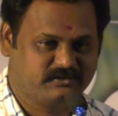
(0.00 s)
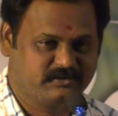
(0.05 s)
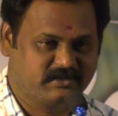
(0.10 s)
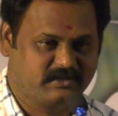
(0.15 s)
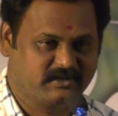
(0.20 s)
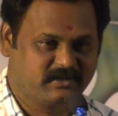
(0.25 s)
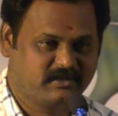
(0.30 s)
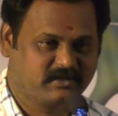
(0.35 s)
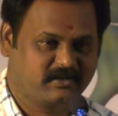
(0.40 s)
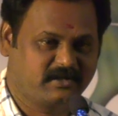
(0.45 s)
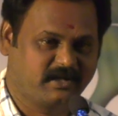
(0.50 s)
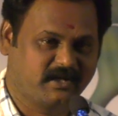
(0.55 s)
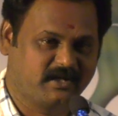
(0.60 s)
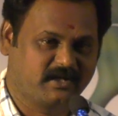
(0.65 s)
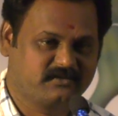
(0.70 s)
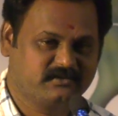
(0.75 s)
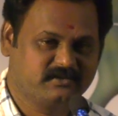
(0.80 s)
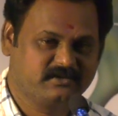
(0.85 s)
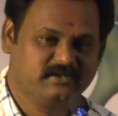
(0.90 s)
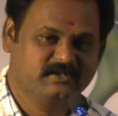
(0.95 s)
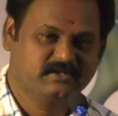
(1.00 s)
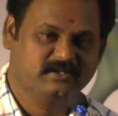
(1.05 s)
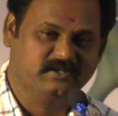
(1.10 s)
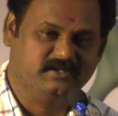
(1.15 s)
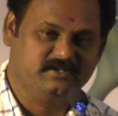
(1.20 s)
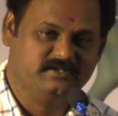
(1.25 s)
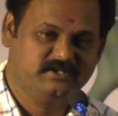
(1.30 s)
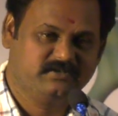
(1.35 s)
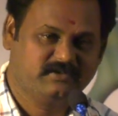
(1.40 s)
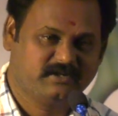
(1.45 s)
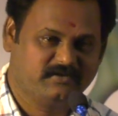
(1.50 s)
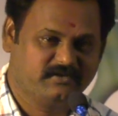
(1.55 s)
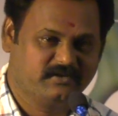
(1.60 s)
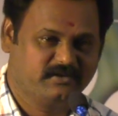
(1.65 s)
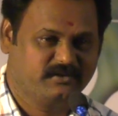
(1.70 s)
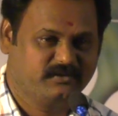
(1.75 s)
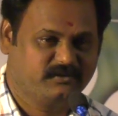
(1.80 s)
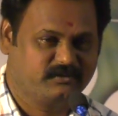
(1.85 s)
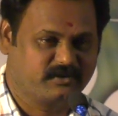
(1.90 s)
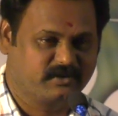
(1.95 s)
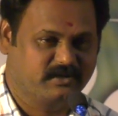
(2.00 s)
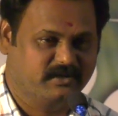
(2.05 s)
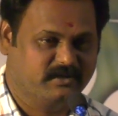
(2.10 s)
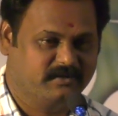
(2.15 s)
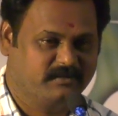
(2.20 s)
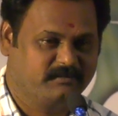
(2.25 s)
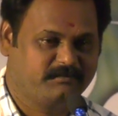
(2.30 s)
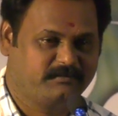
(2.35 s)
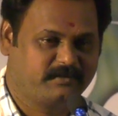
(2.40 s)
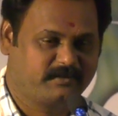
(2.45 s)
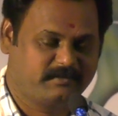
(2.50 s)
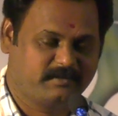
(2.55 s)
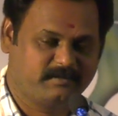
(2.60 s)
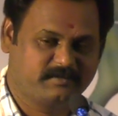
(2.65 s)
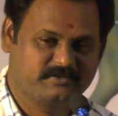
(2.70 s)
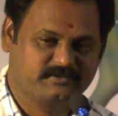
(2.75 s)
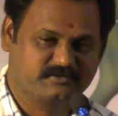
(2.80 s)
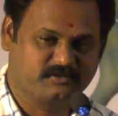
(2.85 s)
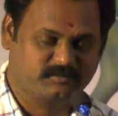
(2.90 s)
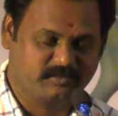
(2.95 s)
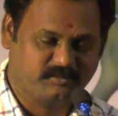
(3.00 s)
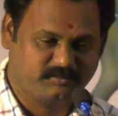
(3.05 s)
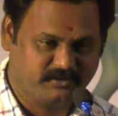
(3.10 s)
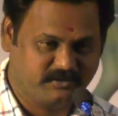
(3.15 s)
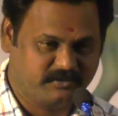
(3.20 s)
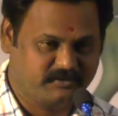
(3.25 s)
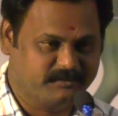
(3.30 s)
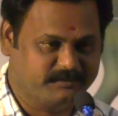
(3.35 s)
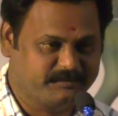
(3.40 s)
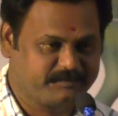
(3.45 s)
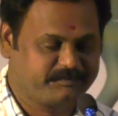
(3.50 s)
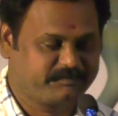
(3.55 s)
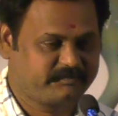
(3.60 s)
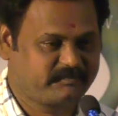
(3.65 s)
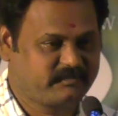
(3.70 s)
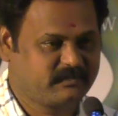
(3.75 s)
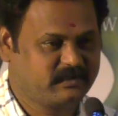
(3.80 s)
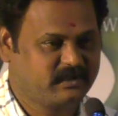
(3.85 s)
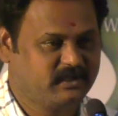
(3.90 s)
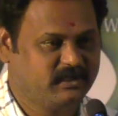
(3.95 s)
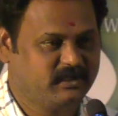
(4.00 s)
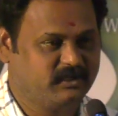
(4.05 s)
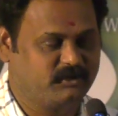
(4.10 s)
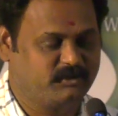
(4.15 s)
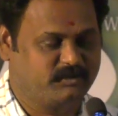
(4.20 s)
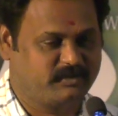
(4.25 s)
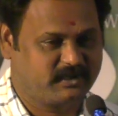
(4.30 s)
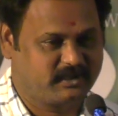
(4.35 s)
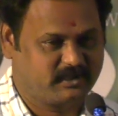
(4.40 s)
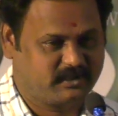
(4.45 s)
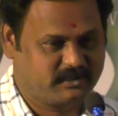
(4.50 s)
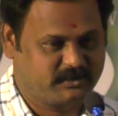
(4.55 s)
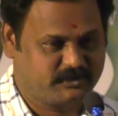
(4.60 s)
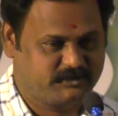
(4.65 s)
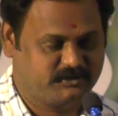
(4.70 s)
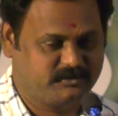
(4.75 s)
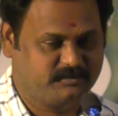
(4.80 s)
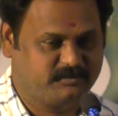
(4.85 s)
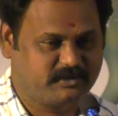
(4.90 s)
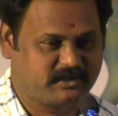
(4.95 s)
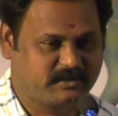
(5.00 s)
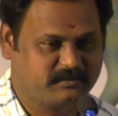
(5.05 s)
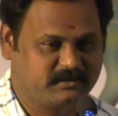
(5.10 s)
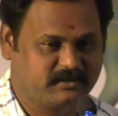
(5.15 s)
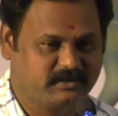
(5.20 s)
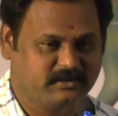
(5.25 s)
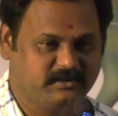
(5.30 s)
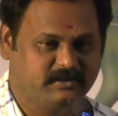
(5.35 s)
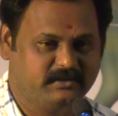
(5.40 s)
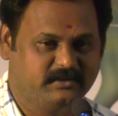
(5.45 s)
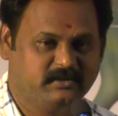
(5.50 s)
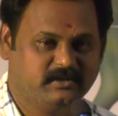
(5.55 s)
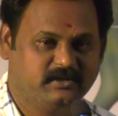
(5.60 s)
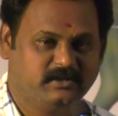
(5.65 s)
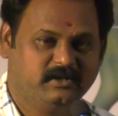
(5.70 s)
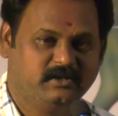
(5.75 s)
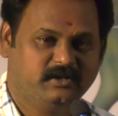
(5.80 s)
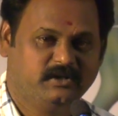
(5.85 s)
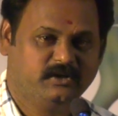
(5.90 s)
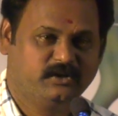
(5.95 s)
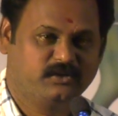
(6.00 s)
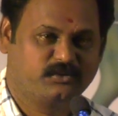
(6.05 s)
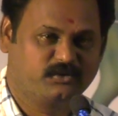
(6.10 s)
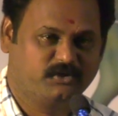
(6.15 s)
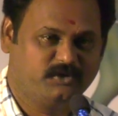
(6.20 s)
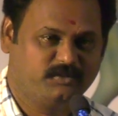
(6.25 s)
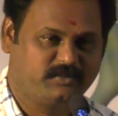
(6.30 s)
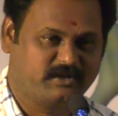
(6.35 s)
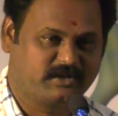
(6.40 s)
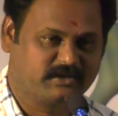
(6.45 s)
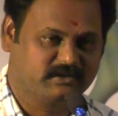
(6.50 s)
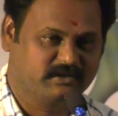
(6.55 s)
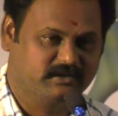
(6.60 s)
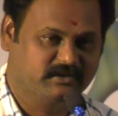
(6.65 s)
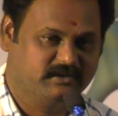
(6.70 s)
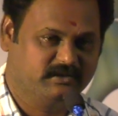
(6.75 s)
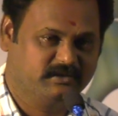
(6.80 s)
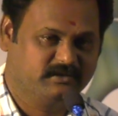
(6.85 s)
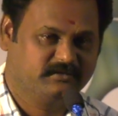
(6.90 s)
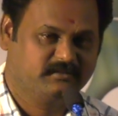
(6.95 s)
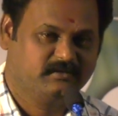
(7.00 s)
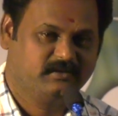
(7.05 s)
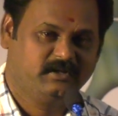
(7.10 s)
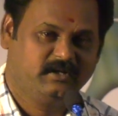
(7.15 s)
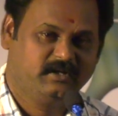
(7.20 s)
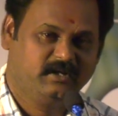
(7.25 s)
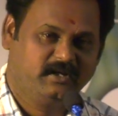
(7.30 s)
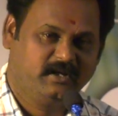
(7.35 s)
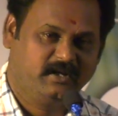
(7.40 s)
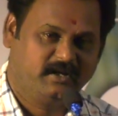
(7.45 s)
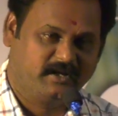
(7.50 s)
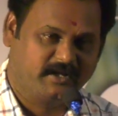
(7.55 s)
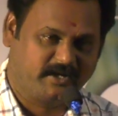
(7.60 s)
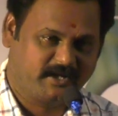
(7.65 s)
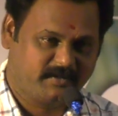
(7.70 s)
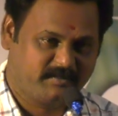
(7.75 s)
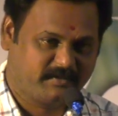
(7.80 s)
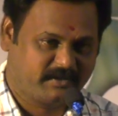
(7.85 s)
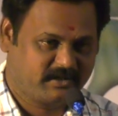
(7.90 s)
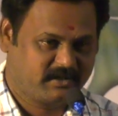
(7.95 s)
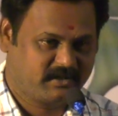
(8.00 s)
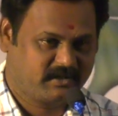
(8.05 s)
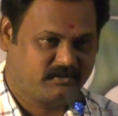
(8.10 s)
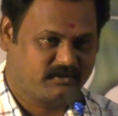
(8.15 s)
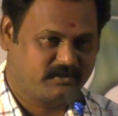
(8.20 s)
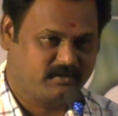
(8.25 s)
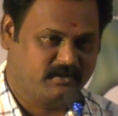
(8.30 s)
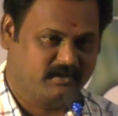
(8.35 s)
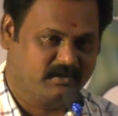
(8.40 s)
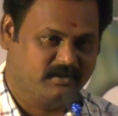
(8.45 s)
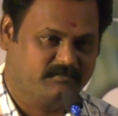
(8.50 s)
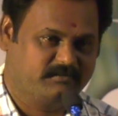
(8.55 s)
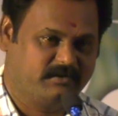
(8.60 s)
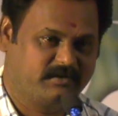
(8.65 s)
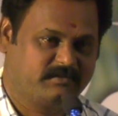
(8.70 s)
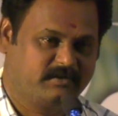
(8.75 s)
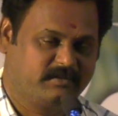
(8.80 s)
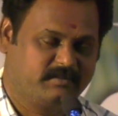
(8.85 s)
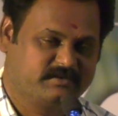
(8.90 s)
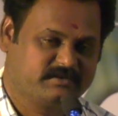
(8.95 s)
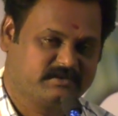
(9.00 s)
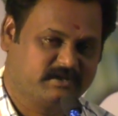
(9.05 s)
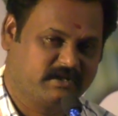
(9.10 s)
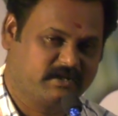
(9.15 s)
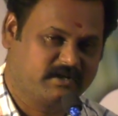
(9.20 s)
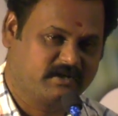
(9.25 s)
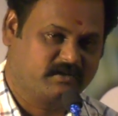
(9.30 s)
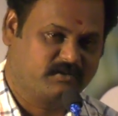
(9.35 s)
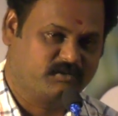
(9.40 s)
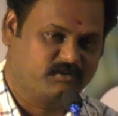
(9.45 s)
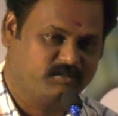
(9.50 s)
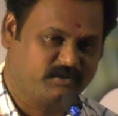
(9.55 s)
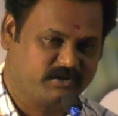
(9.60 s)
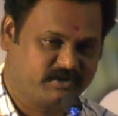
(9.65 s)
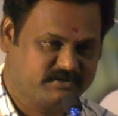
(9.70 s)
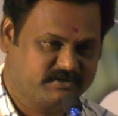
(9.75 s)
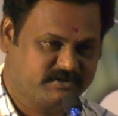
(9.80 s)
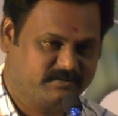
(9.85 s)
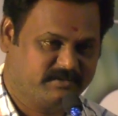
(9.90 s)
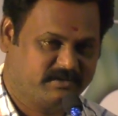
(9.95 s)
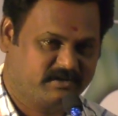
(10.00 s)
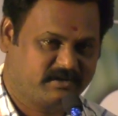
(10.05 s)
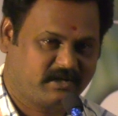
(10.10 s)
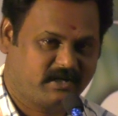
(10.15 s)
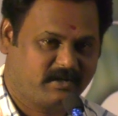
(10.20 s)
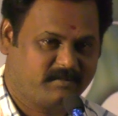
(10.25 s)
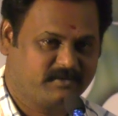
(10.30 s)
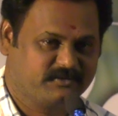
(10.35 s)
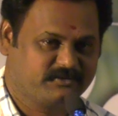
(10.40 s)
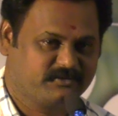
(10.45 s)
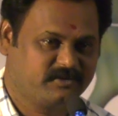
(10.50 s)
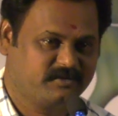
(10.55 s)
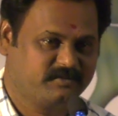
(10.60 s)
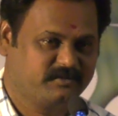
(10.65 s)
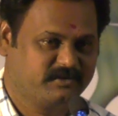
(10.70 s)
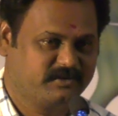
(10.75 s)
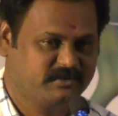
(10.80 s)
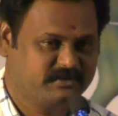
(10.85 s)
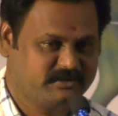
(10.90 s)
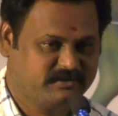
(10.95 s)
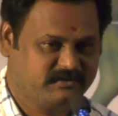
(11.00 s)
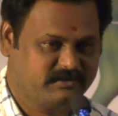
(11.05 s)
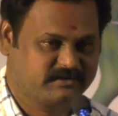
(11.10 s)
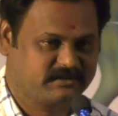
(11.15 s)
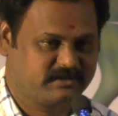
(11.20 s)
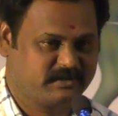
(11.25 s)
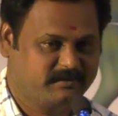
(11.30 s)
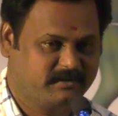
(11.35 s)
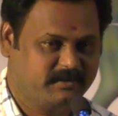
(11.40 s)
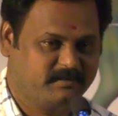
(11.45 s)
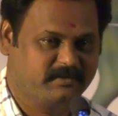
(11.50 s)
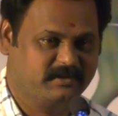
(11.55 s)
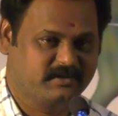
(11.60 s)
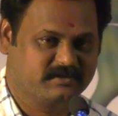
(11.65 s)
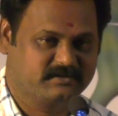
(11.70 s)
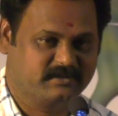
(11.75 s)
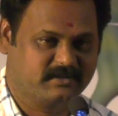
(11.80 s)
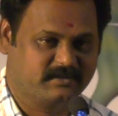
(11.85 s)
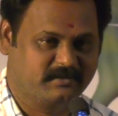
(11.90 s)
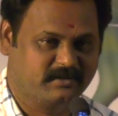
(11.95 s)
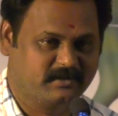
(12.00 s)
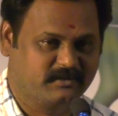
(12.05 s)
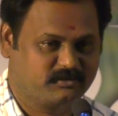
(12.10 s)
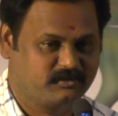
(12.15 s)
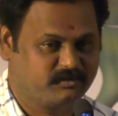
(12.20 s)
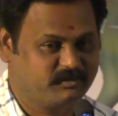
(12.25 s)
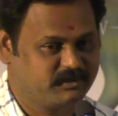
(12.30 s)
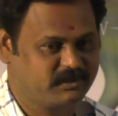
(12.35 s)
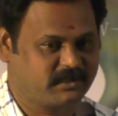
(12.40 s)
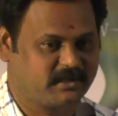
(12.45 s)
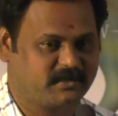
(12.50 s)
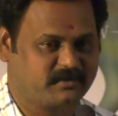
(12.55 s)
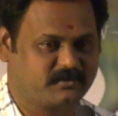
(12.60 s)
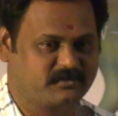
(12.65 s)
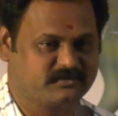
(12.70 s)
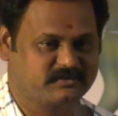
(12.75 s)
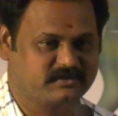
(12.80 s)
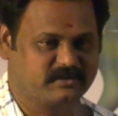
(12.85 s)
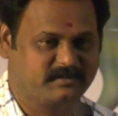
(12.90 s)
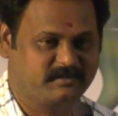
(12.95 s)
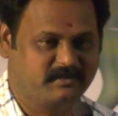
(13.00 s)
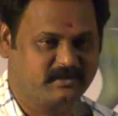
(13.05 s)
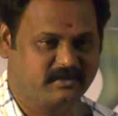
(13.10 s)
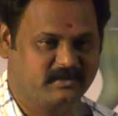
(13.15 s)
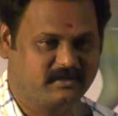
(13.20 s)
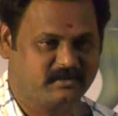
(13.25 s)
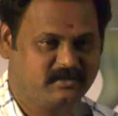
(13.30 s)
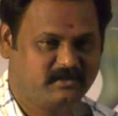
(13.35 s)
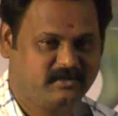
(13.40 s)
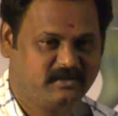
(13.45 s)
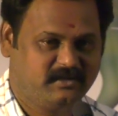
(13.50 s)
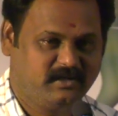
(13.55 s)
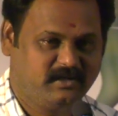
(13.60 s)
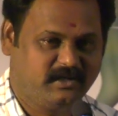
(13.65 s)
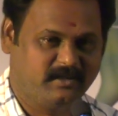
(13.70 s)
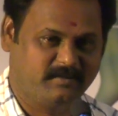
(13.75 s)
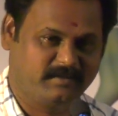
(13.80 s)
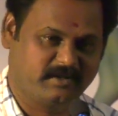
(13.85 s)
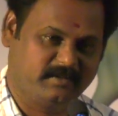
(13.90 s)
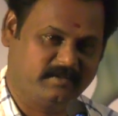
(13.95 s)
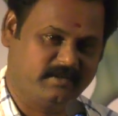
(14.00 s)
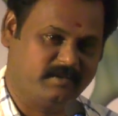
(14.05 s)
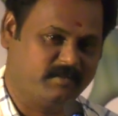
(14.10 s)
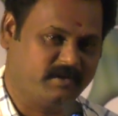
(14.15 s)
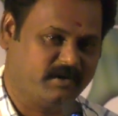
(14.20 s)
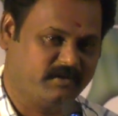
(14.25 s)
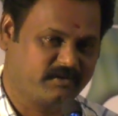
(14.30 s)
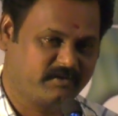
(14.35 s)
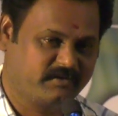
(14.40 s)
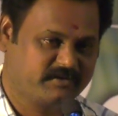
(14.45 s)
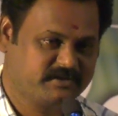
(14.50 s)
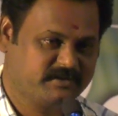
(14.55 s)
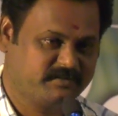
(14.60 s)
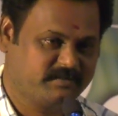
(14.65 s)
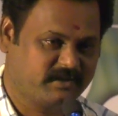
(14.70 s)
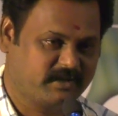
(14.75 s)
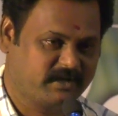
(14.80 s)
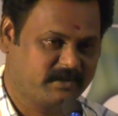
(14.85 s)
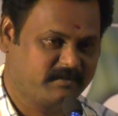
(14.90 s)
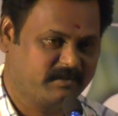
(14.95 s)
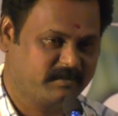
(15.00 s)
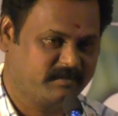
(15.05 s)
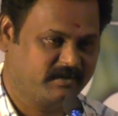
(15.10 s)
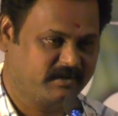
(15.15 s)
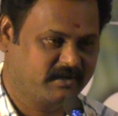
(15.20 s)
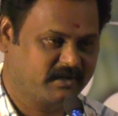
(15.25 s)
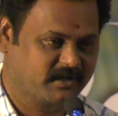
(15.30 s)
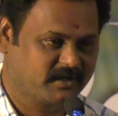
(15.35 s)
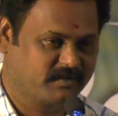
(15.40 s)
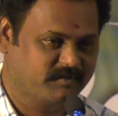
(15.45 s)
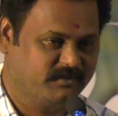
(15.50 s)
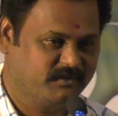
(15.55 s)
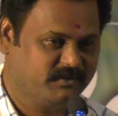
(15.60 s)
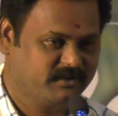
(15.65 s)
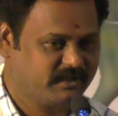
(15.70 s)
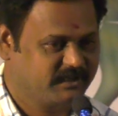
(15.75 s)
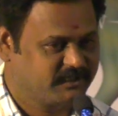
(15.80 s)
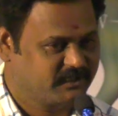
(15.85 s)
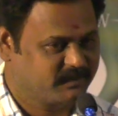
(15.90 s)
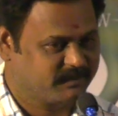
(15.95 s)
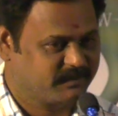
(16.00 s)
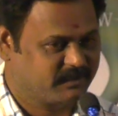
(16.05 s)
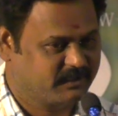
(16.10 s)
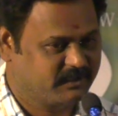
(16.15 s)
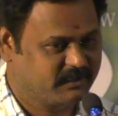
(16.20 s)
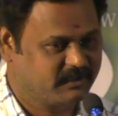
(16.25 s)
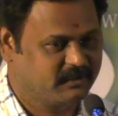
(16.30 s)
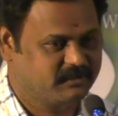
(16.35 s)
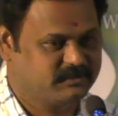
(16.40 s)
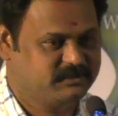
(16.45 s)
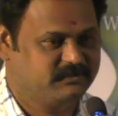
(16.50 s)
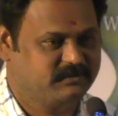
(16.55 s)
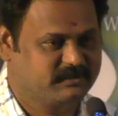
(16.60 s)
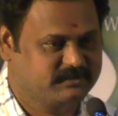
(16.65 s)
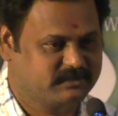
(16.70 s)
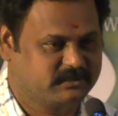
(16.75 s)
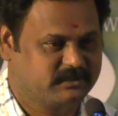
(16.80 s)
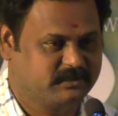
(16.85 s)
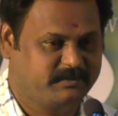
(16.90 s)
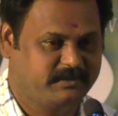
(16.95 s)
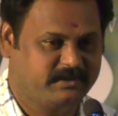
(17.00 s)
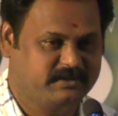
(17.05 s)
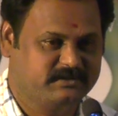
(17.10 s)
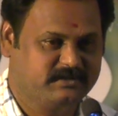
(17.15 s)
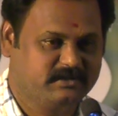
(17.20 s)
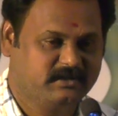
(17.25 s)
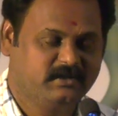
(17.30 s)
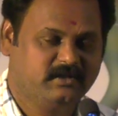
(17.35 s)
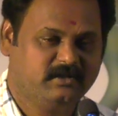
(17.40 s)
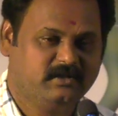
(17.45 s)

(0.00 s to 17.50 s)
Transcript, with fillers: சொன்னார் எனக்கு வந்து ஜீவாவோட பெர்ஃபார்மன்ஸ் ரொம்ப பிடிக்கும் அவர் பண்ண டிஷ்யூ படத்துலேருந்து கோ படத்துலேருந்து நிறைய படங்கள் அவர் பெர்ஃபார்மன்ஸ் எல்லாம் ரொம்ப ரசிப்பேன் நான் அப்போ சொல்லும் போது ஜீவா சார் எப்படி இருப்பார் சார் அப்படின்னா ரொம்ப நல்லாயிருக்கும் சார் அப்படின்னாரு அப்போ நம்ம அவரை வச்சு பண்ணலாமே அப்படின்னு கேட்கும்போது அதுக்கப்புறம் தான் ஜீவா சார்கிட்ட பேசி